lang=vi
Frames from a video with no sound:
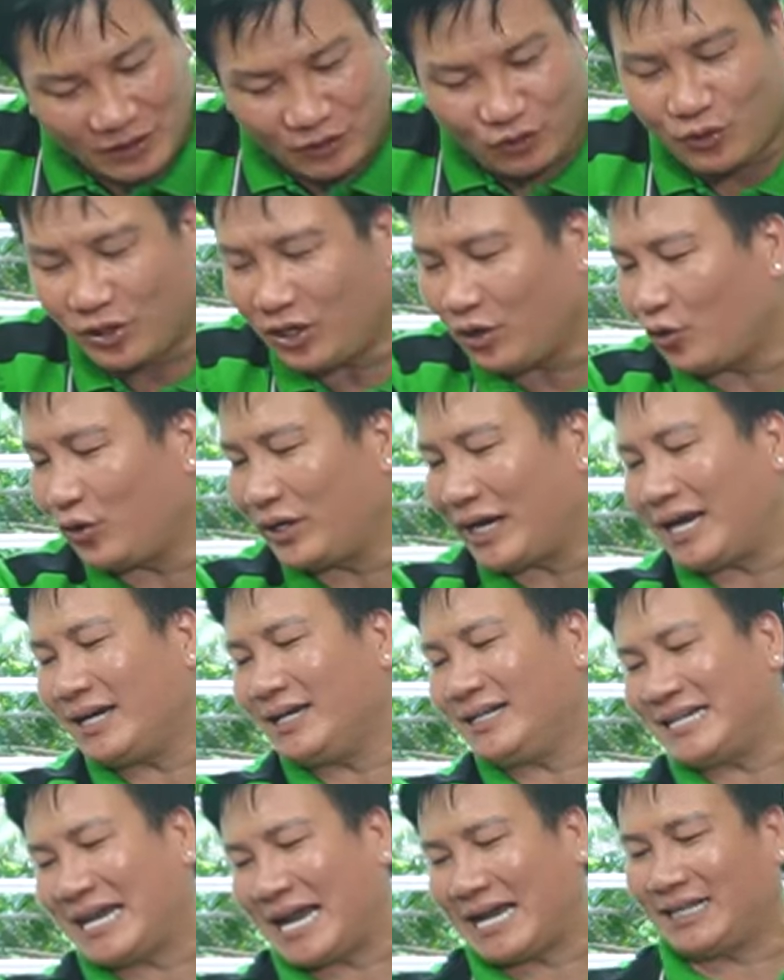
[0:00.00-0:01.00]
vào luôn nồi ăn
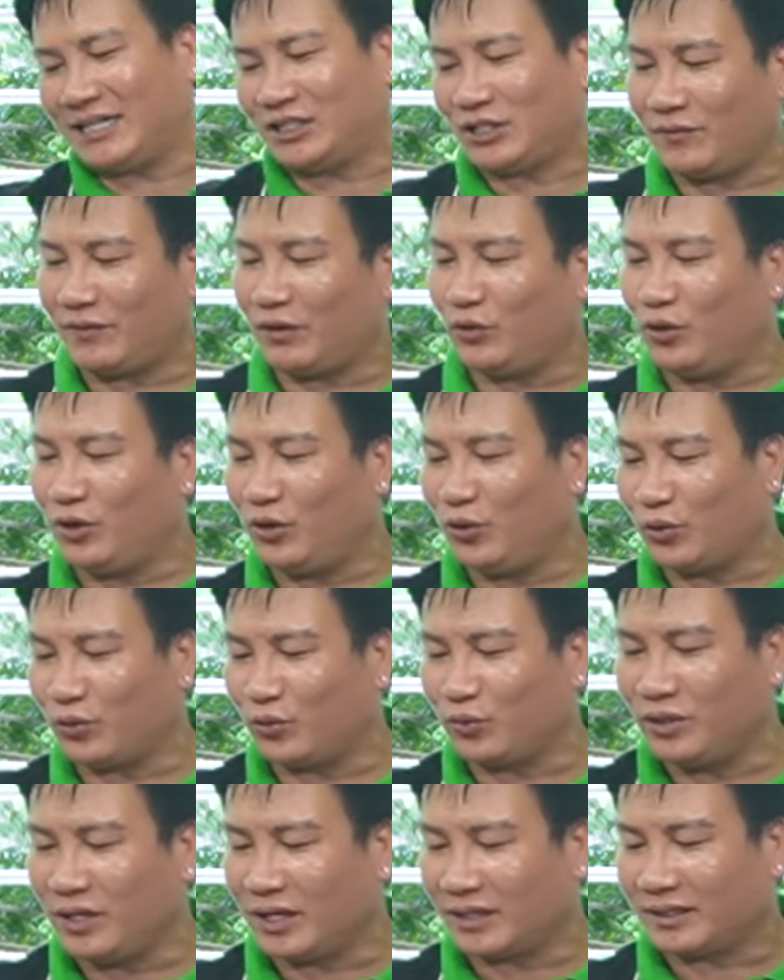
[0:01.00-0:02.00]
ở nhà thì cho vào luôn nồi
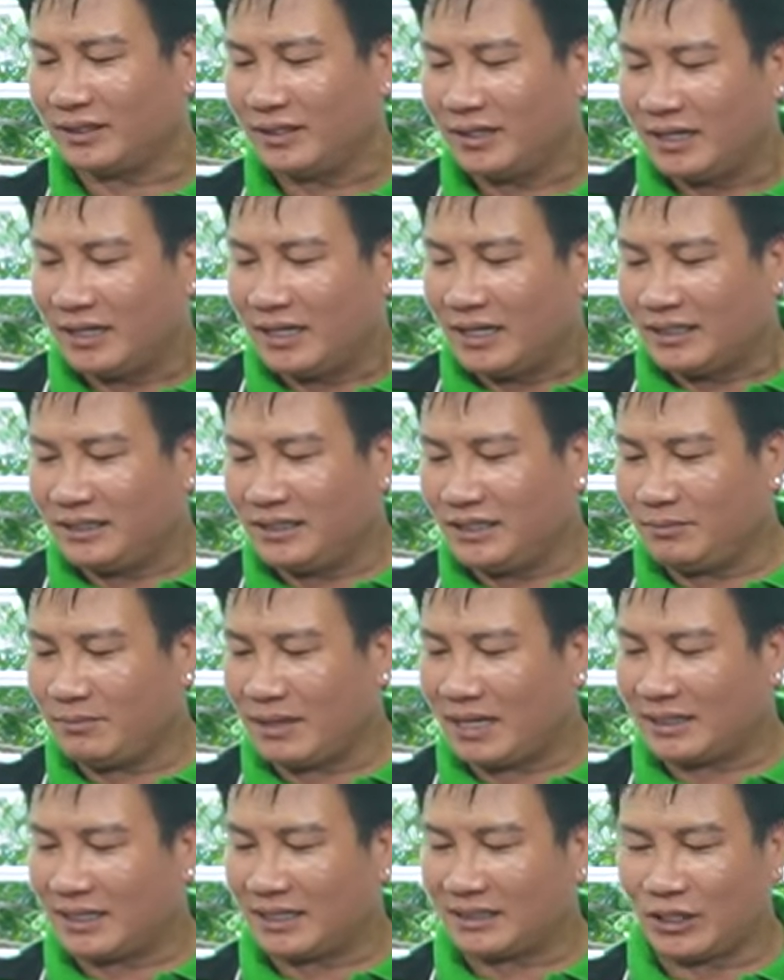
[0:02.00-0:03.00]
cũng được nhưng
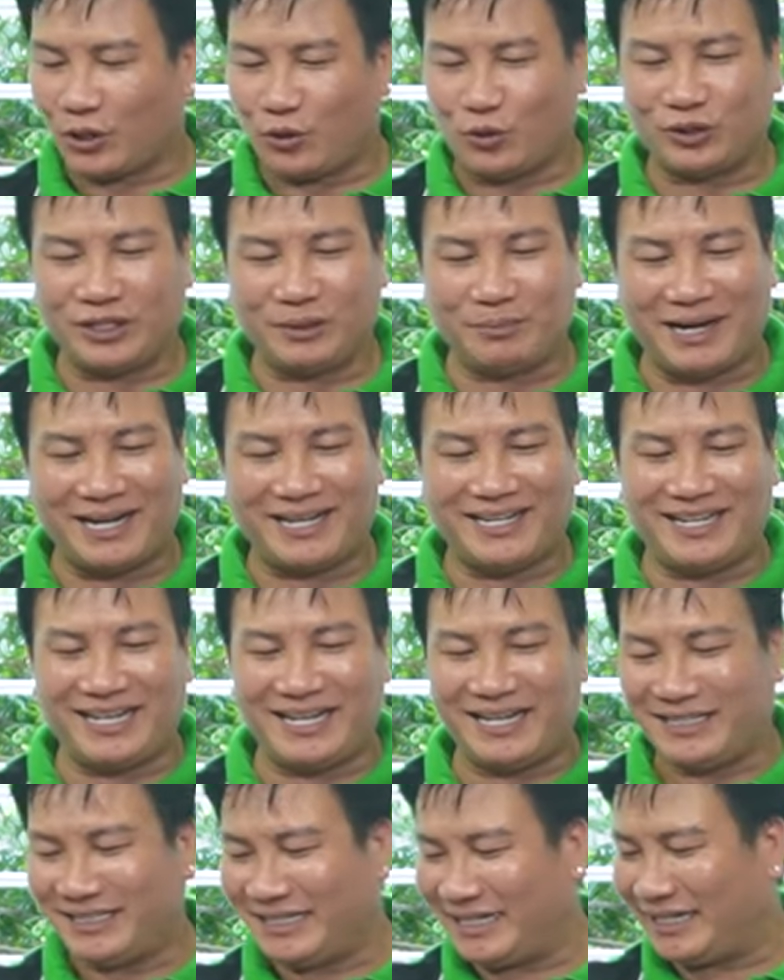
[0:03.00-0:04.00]
mà nhà cháu thì bày
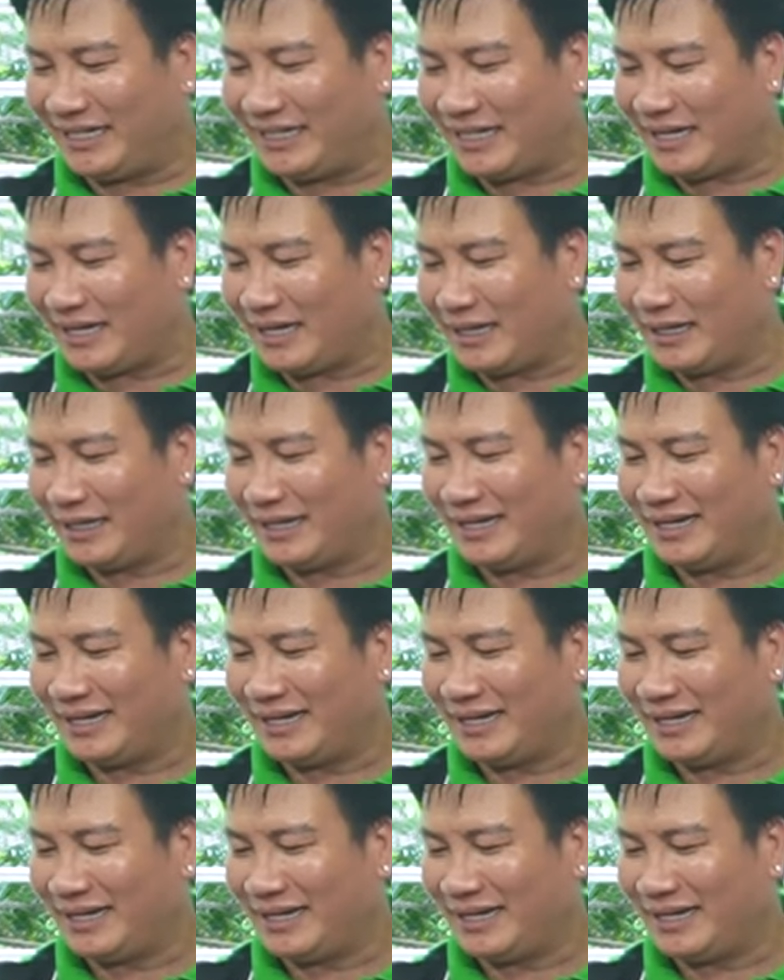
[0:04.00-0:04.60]
lên trên à,